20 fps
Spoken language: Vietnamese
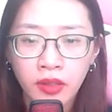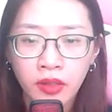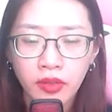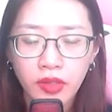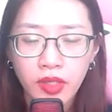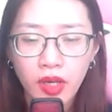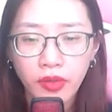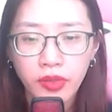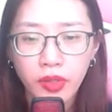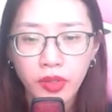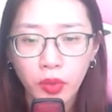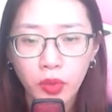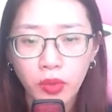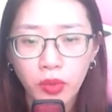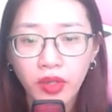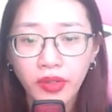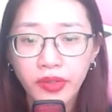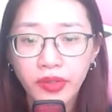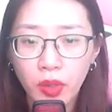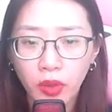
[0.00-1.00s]
cho dù
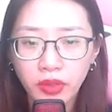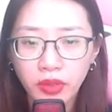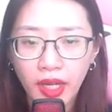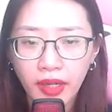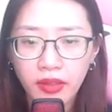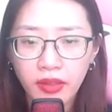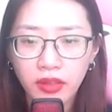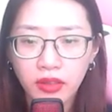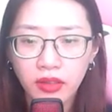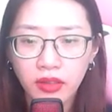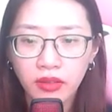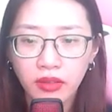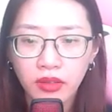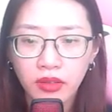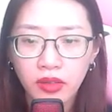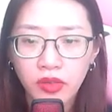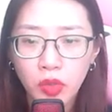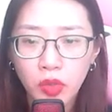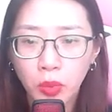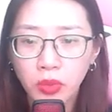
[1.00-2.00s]
có chỗ tăng cường
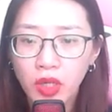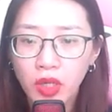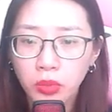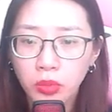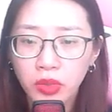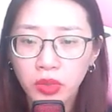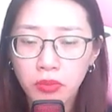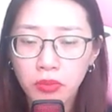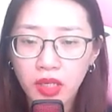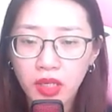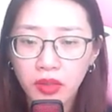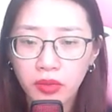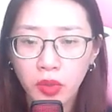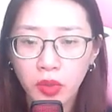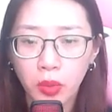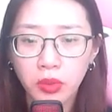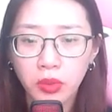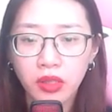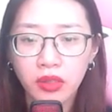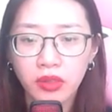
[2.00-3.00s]
cũng không tới mức
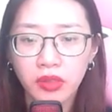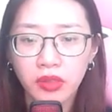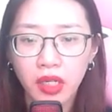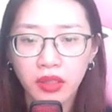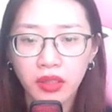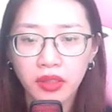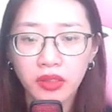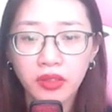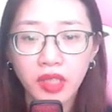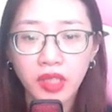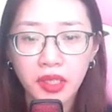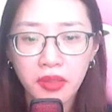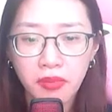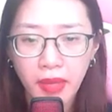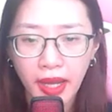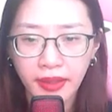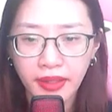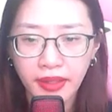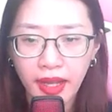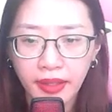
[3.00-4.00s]
tổn thương tới tính
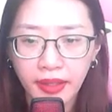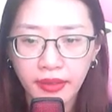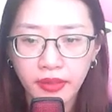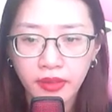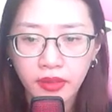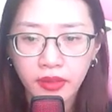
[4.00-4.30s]
mạng nàng.